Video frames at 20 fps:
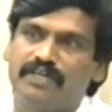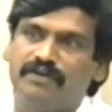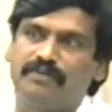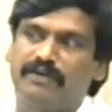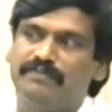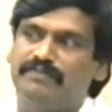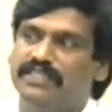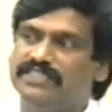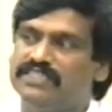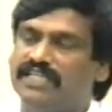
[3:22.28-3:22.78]
ఒక
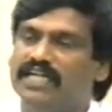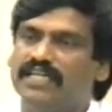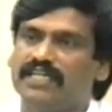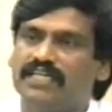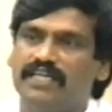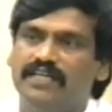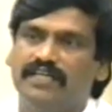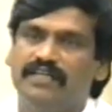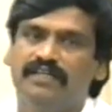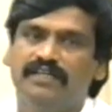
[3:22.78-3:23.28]

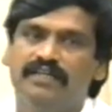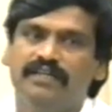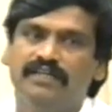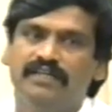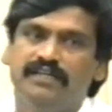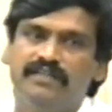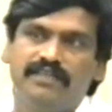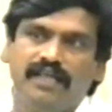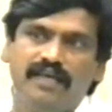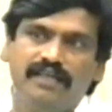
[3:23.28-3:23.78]
ప్రపంచానికి
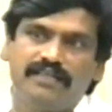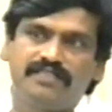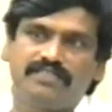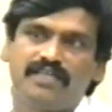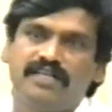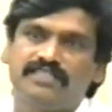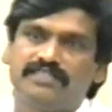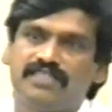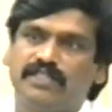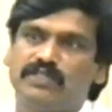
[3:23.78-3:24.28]
ధైర్య
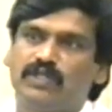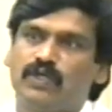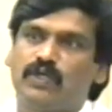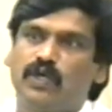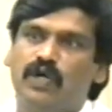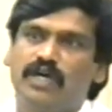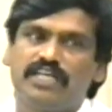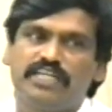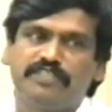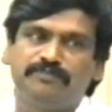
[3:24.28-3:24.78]
శాస్త్రంతో
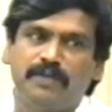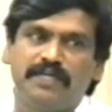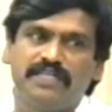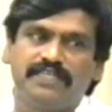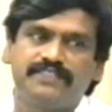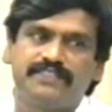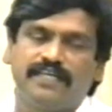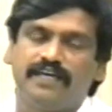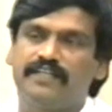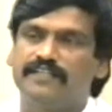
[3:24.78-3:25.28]
కాంగ్రెస్
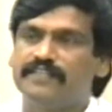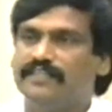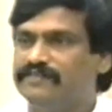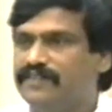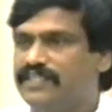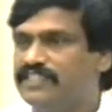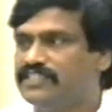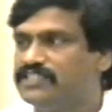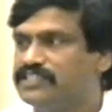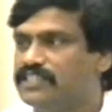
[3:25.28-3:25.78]
పార్టీకి సారథ్యం
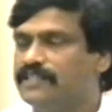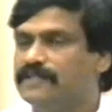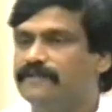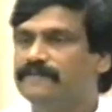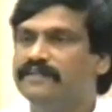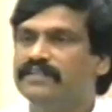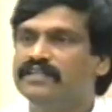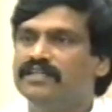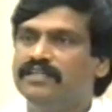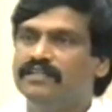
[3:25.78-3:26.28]
వహించి
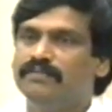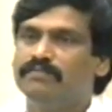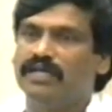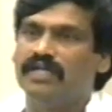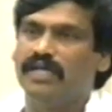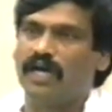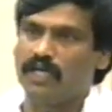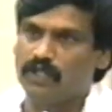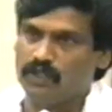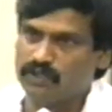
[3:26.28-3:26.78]

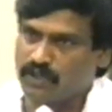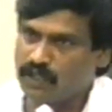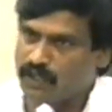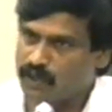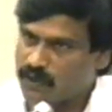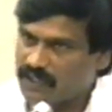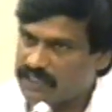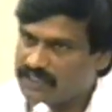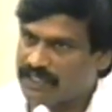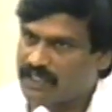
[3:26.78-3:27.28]
మరి ఆ రోజుల్లో
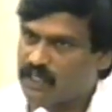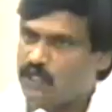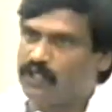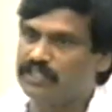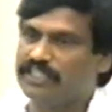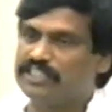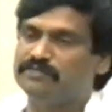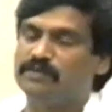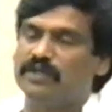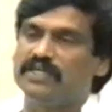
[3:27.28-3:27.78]
కూడా అతను
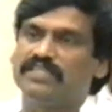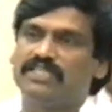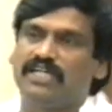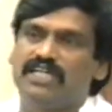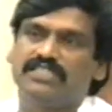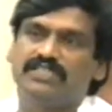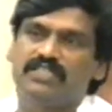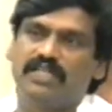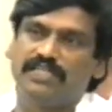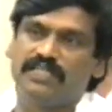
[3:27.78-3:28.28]
కాంగ్రెస్ పార్టీ
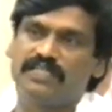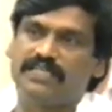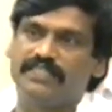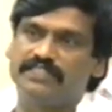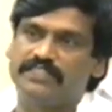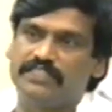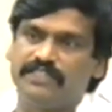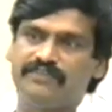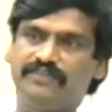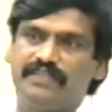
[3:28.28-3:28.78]
రాష్ట్రంలో
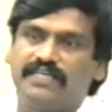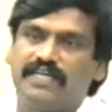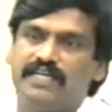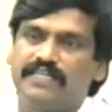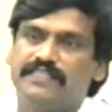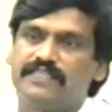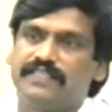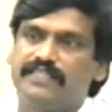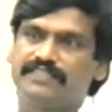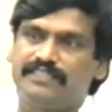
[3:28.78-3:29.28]
అధికారులు చెప్పేవారి
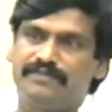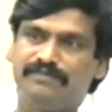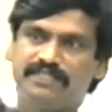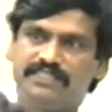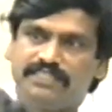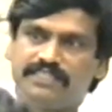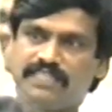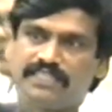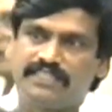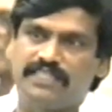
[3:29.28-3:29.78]
ఘనత
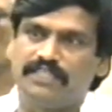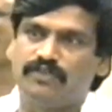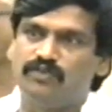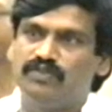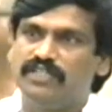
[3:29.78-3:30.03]
సమర్థత అతనికి